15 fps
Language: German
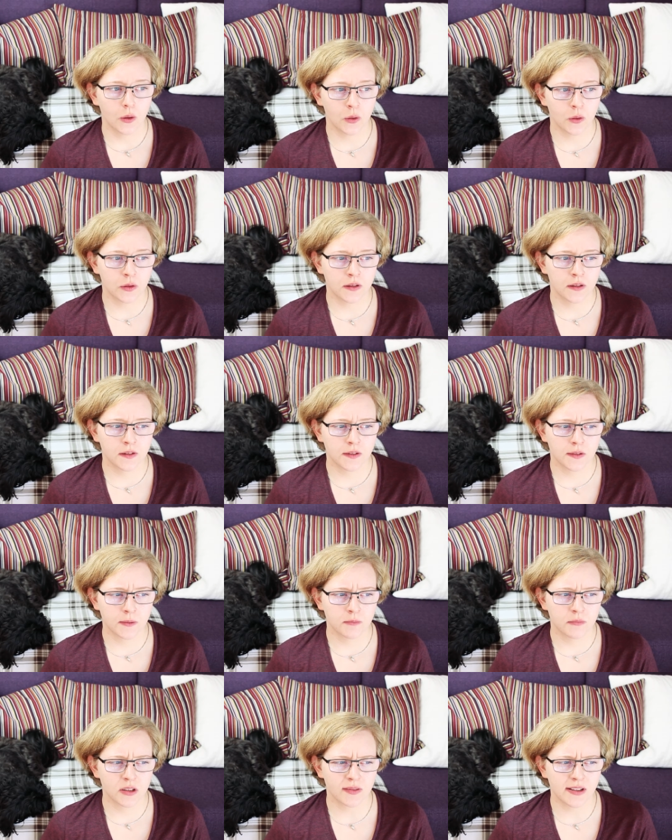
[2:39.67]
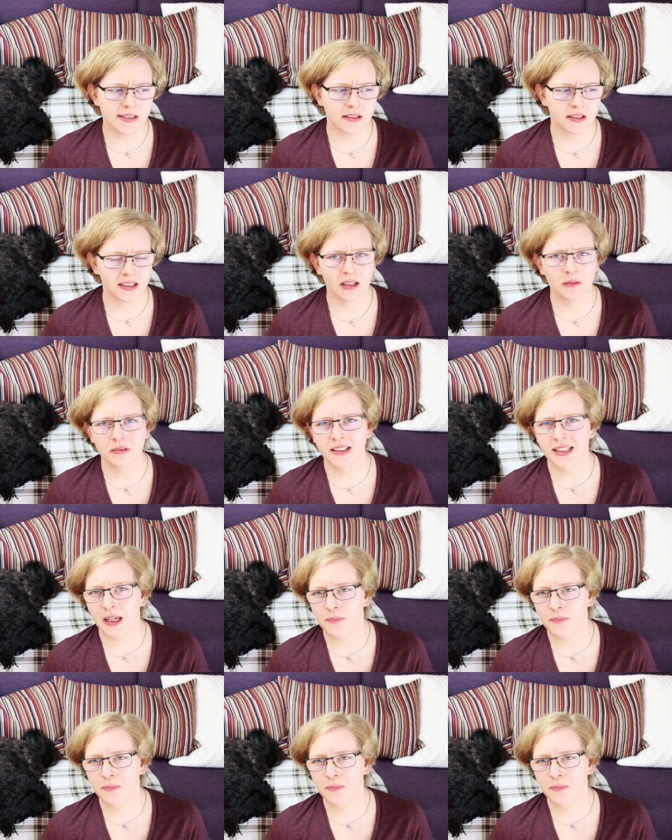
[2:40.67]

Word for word: und ähm, ich weiß, ich glaube,